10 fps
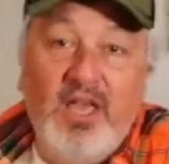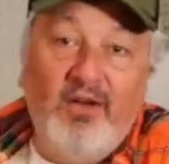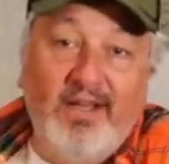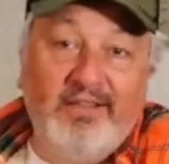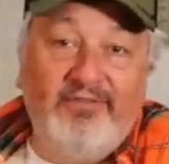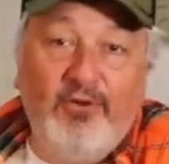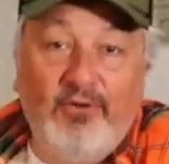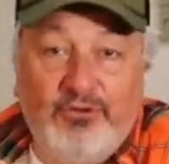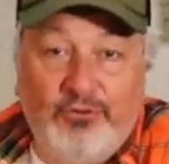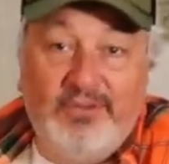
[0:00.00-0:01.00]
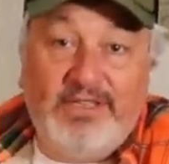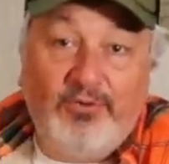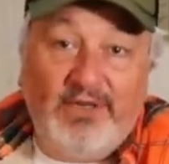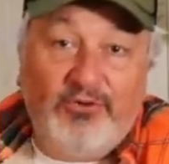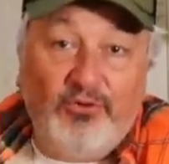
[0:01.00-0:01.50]
la différence sur lui c'est
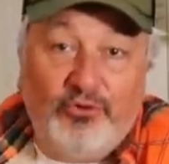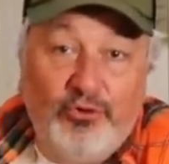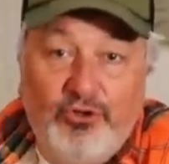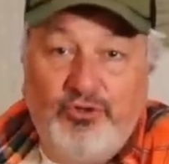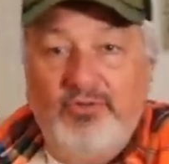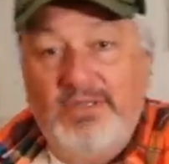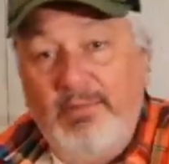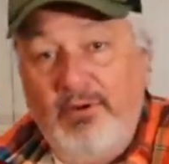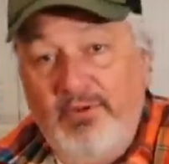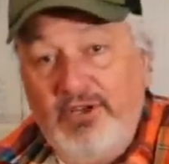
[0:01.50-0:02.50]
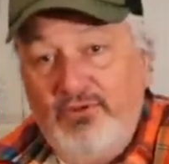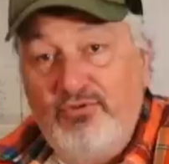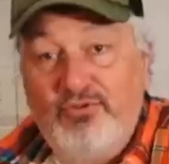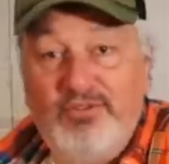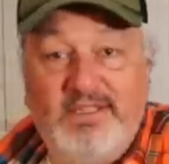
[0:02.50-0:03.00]
qu'on attend deux choses. La première
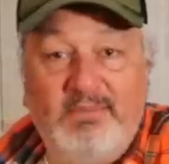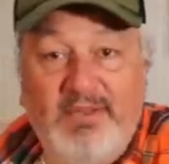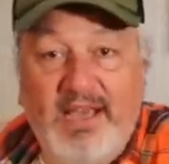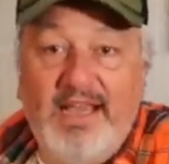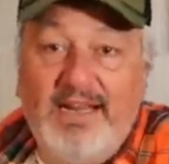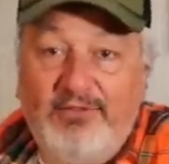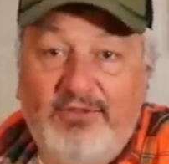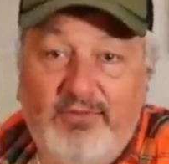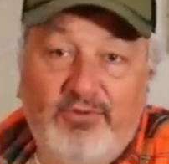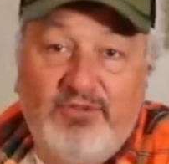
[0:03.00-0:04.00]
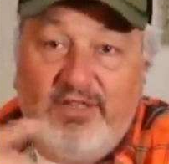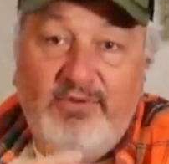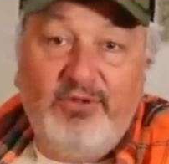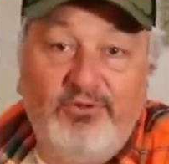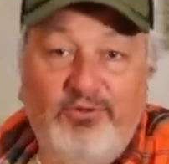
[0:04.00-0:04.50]
chose le CPI et la deuxième chose les
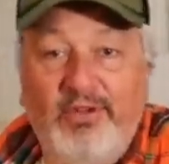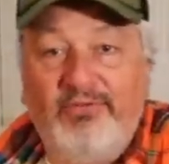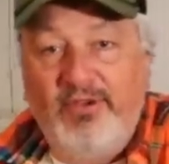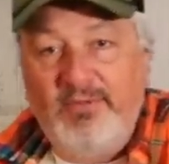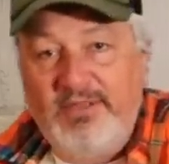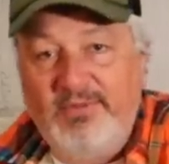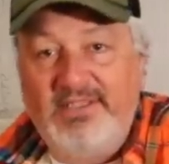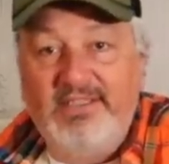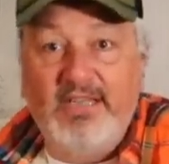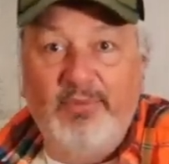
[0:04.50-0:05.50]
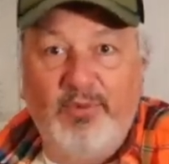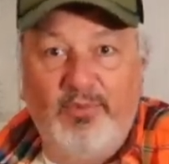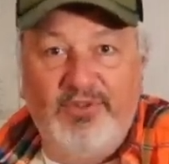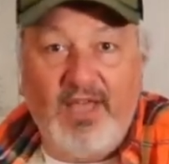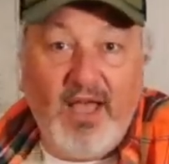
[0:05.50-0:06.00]
minutes du FOMC meeting un peu
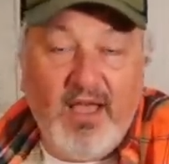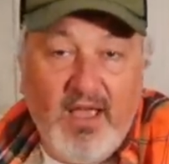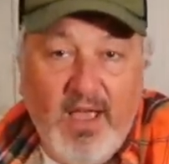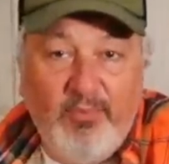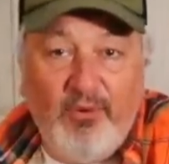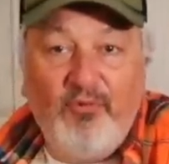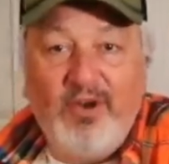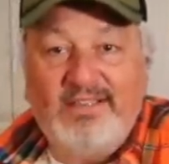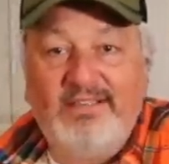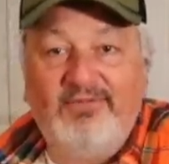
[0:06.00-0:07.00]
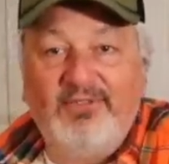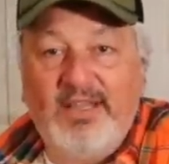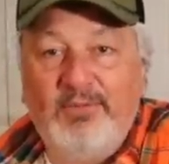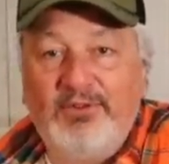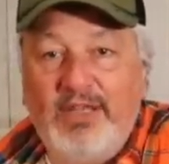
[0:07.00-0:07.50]
plus tard pour voir si
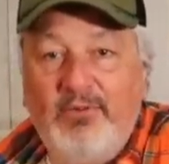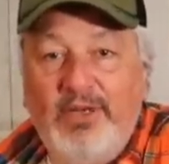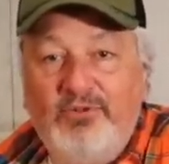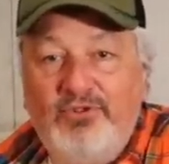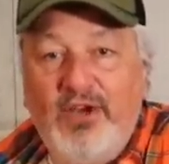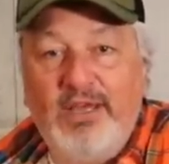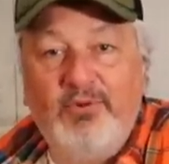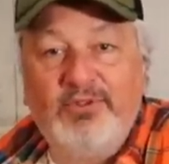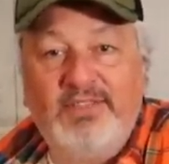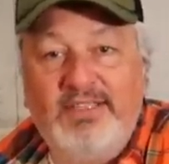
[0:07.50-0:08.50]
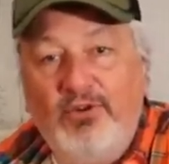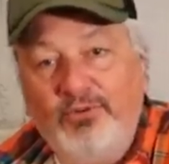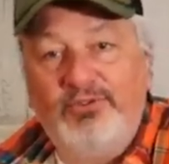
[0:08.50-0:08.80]
fondamentalement ils nous auraient menti lors du